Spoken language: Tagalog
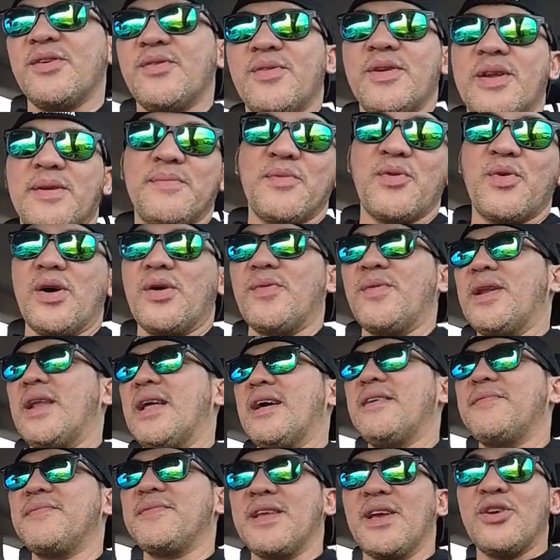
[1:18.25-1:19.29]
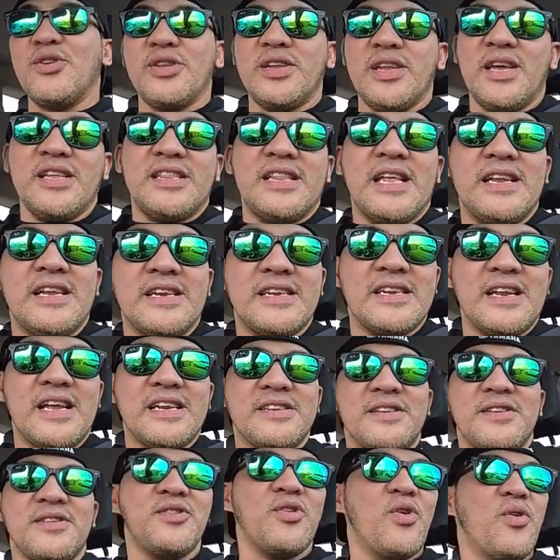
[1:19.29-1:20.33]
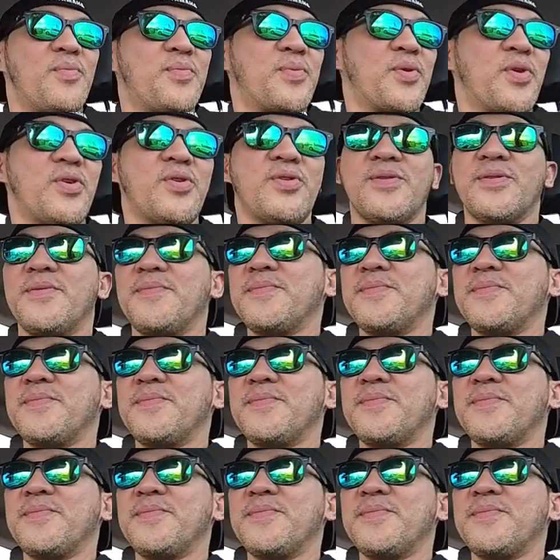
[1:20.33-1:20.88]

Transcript: Walang mawawala. Ngayon eh, dala na natin GoPro.